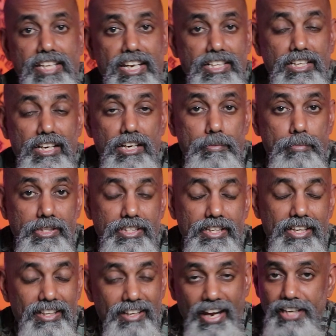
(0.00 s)
அது எனக்கு
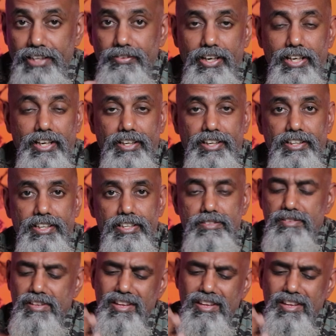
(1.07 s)
நல்லபடுத்திருக்கு பிடிச்சிருக்கு லைட் வெயிட்டாக இருக்குது